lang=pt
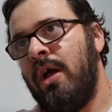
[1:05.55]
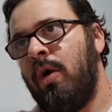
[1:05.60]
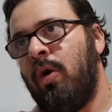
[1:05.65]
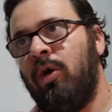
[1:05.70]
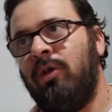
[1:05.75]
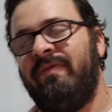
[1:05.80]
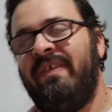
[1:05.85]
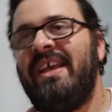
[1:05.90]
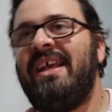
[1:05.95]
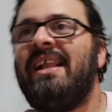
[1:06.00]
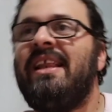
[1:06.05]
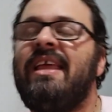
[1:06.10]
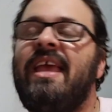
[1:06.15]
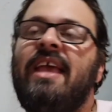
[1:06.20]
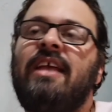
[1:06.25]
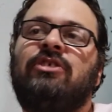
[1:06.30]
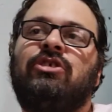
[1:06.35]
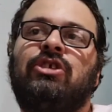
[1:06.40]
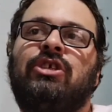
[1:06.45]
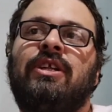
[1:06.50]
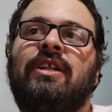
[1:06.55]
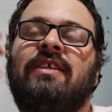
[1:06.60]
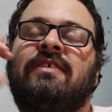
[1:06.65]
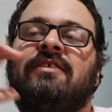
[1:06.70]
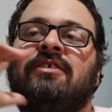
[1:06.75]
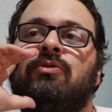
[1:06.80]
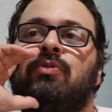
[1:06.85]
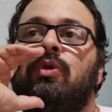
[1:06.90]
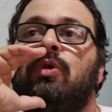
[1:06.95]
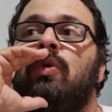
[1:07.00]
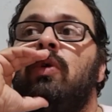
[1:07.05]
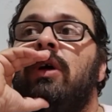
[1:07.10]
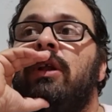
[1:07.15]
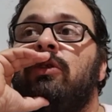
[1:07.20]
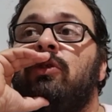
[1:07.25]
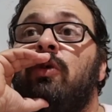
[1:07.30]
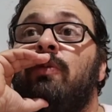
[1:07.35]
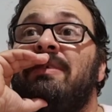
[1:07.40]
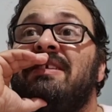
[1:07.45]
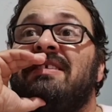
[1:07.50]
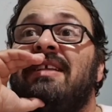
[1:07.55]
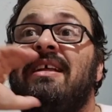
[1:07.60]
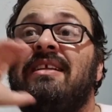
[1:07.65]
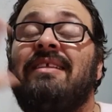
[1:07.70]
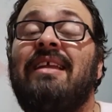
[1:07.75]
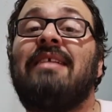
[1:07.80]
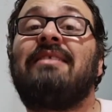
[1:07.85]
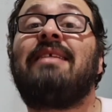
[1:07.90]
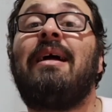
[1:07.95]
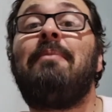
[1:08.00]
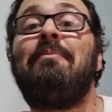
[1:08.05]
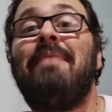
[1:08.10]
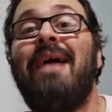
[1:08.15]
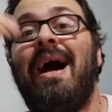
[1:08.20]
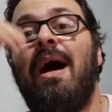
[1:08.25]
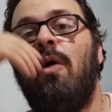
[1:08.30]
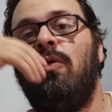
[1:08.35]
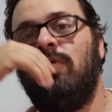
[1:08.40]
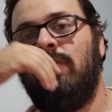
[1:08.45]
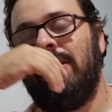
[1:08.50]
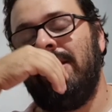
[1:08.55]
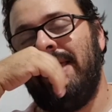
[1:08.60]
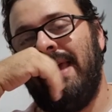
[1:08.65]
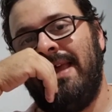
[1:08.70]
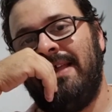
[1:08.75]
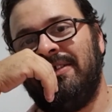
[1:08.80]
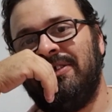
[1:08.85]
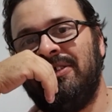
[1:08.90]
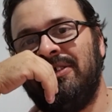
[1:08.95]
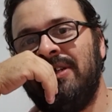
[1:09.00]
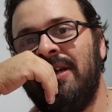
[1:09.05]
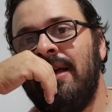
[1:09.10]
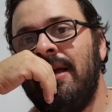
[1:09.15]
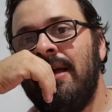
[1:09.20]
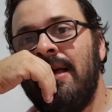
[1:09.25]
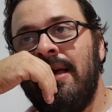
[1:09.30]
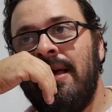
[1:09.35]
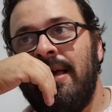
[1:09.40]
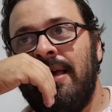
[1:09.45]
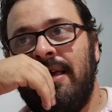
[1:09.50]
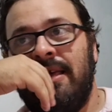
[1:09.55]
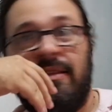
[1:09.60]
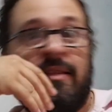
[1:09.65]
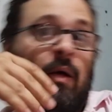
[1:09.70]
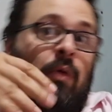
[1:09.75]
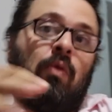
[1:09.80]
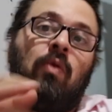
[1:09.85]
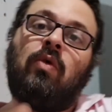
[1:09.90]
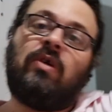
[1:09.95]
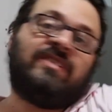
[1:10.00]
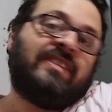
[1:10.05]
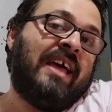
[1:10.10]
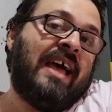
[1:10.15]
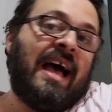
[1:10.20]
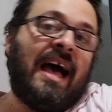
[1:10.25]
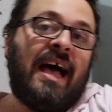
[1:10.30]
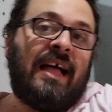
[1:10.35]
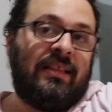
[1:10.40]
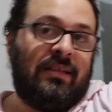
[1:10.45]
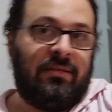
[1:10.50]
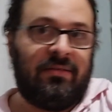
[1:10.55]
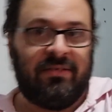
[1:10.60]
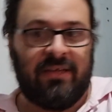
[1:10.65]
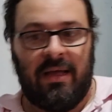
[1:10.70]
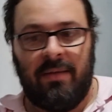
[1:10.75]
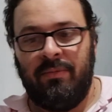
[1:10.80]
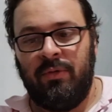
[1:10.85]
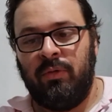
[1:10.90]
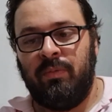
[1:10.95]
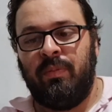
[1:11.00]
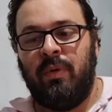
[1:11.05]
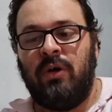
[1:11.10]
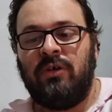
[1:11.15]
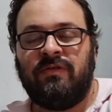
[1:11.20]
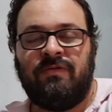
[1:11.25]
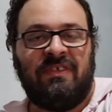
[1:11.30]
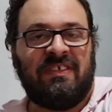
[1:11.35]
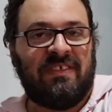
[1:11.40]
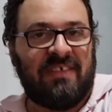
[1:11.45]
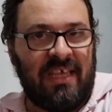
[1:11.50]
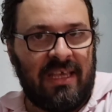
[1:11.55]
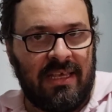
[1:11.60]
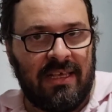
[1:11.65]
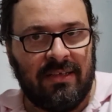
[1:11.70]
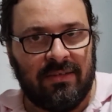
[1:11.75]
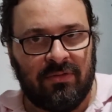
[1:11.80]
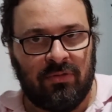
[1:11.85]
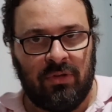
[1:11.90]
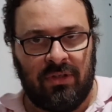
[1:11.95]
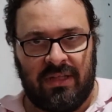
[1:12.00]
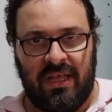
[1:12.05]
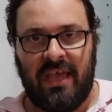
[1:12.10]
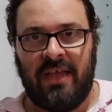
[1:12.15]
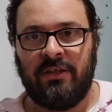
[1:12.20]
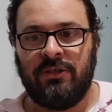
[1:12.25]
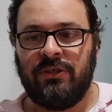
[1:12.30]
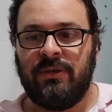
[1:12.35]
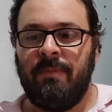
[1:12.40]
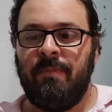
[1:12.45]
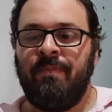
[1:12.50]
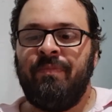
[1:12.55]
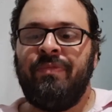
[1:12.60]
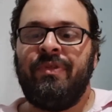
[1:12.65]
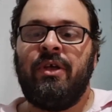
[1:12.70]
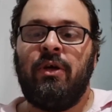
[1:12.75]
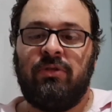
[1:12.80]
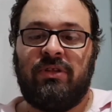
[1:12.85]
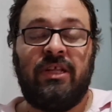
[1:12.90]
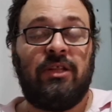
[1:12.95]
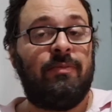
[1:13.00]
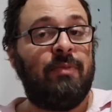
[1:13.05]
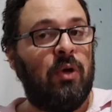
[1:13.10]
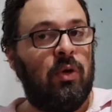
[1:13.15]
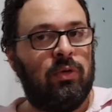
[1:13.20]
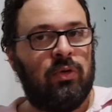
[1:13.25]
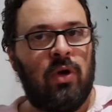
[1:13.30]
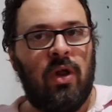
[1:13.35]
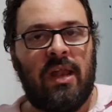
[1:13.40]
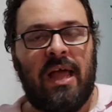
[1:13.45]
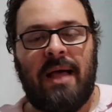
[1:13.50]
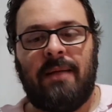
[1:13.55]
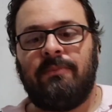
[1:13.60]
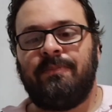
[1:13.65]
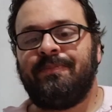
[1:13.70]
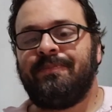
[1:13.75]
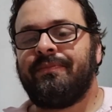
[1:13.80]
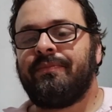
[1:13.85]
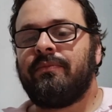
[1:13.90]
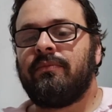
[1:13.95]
Quando vem cliente aqui na distribuidora, eu estou começando a tratar mal o cliente. E tem alguma coisa errada, sabe? Não posso fazer isso, entende? Eu tento me controlar.